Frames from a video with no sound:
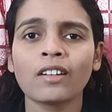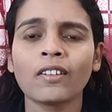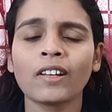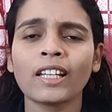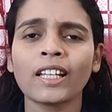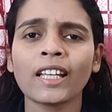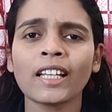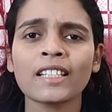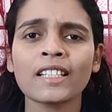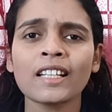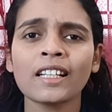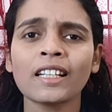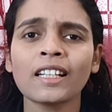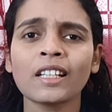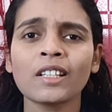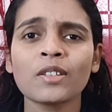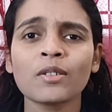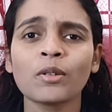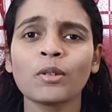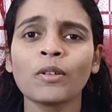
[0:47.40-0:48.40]
ஆகிடுவார் எக்ஸைட்
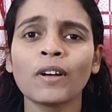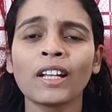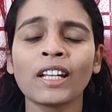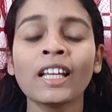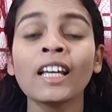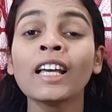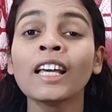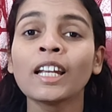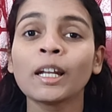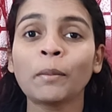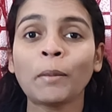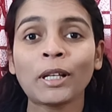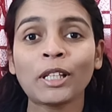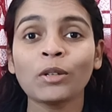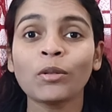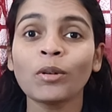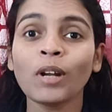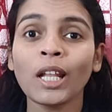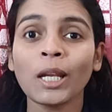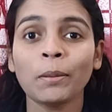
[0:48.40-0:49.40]
ஆகி சொல்லுவார் நம்ம
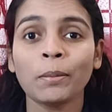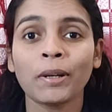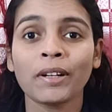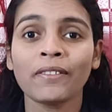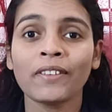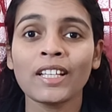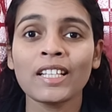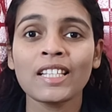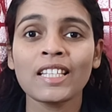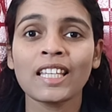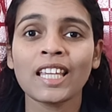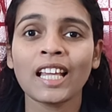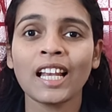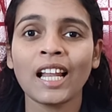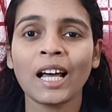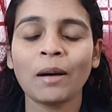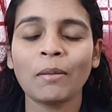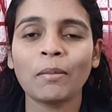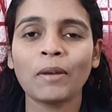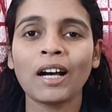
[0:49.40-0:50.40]
அதுக்குள்ளால்
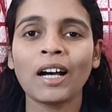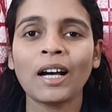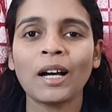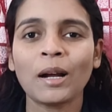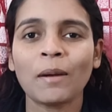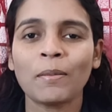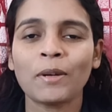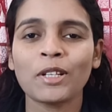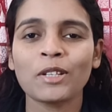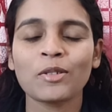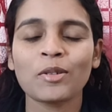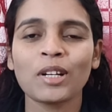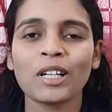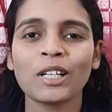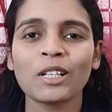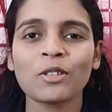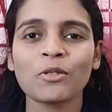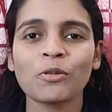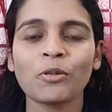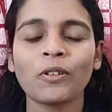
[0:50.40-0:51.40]
பிரவேசிக்கலாமா அப்படின்னு
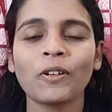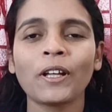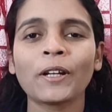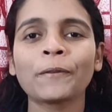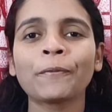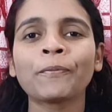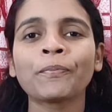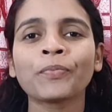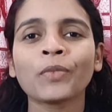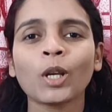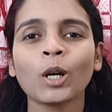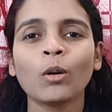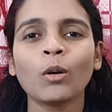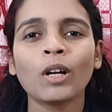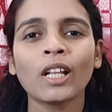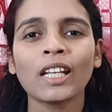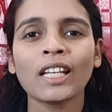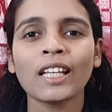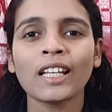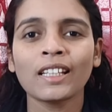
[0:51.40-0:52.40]
சொல்லிட்டு சொல்லுவார்
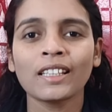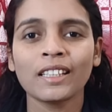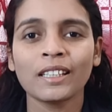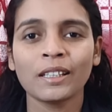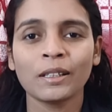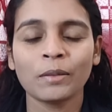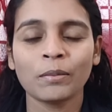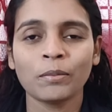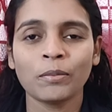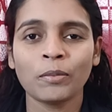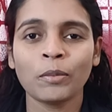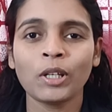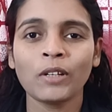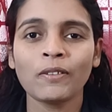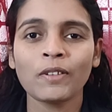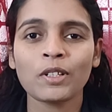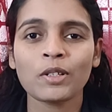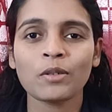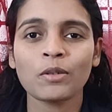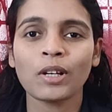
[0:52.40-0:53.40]
உடனே அந்த
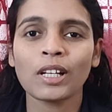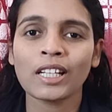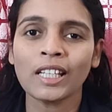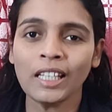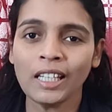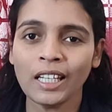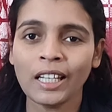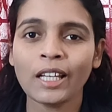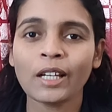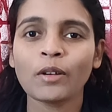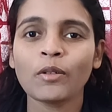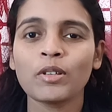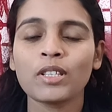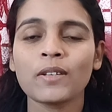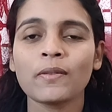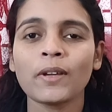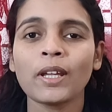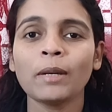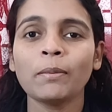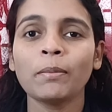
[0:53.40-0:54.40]
முனிவர் சொல்லுவார் இல்லை
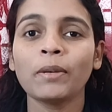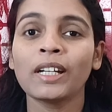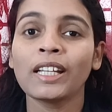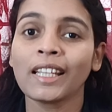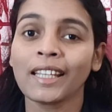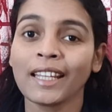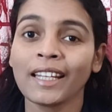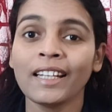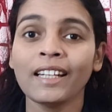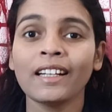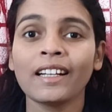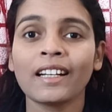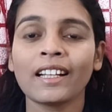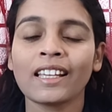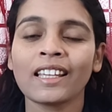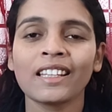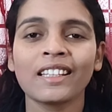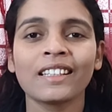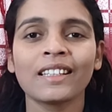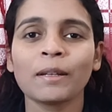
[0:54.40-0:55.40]
கொஞ்சம் வெயிட் பண்ணி இங்கே என்ன
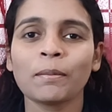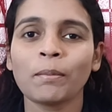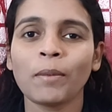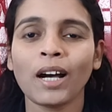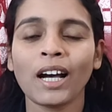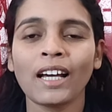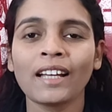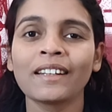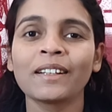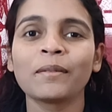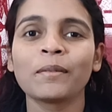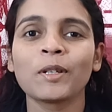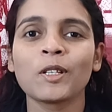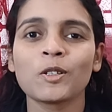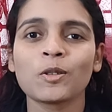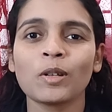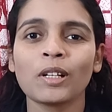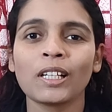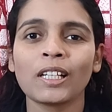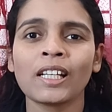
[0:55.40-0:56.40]
நடக்குதுன்னு நீ பாரு
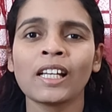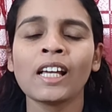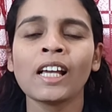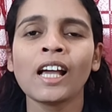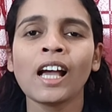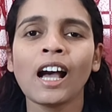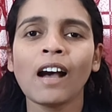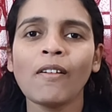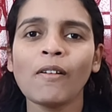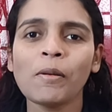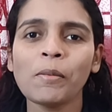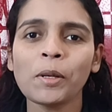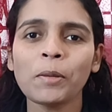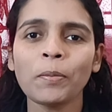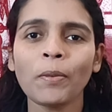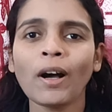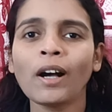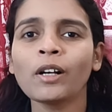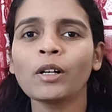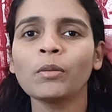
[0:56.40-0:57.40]
அப்படின்னு சொல்லிட்டு அவன் அப்படி
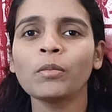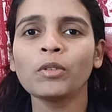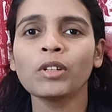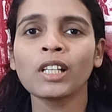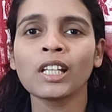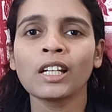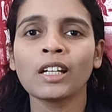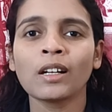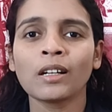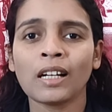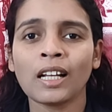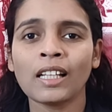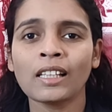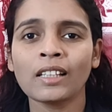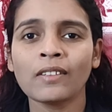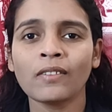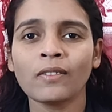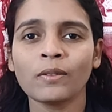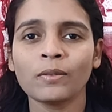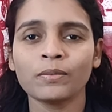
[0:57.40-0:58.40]
பார்க்கும்போது என்னென்னா
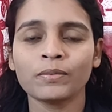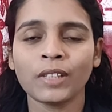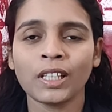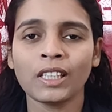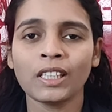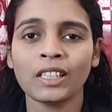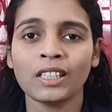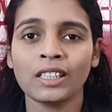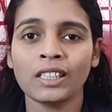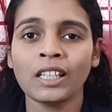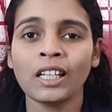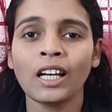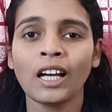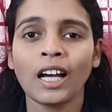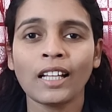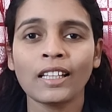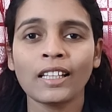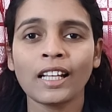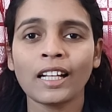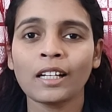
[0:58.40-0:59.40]
அந்த அந்த
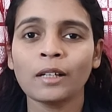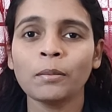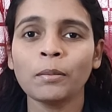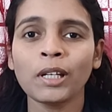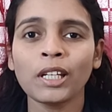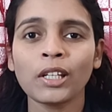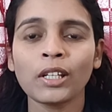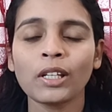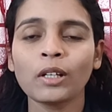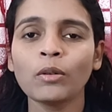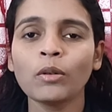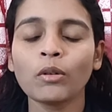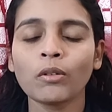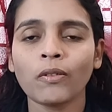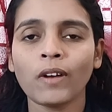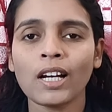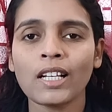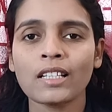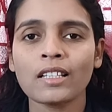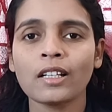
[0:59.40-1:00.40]
அந்த அரண்மனைக்குன்னு
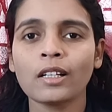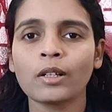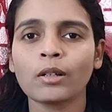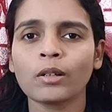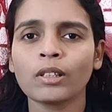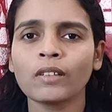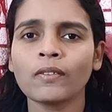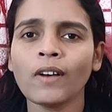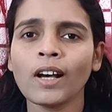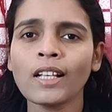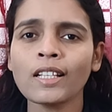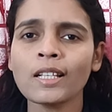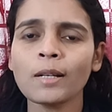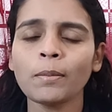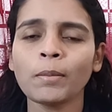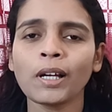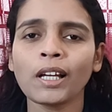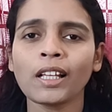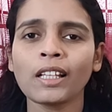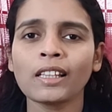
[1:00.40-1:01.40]
ஒரு வாசல் இருக்கும் அந்த
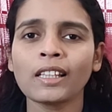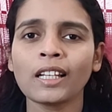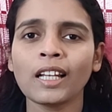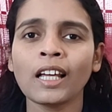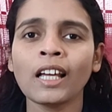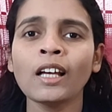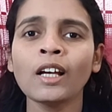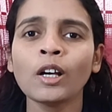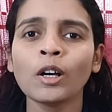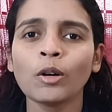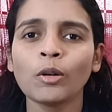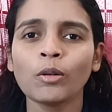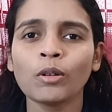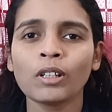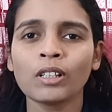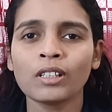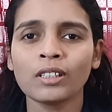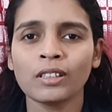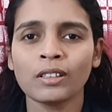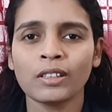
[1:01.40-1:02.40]
வாசல் பக்கத்தில்
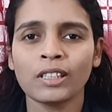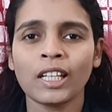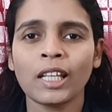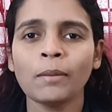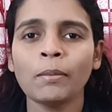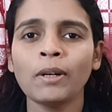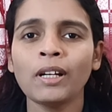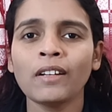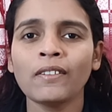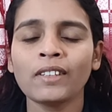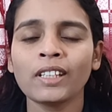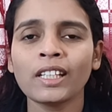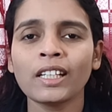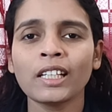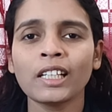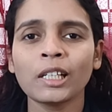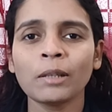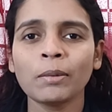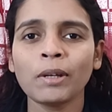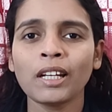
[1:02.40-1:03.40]
ஒரு டேபிளில்
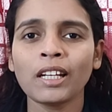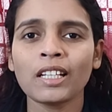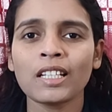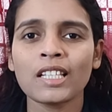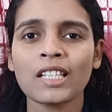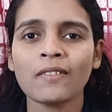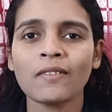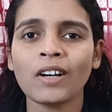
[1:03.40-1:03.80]
வந்து ரெண்டு பேர் என்ன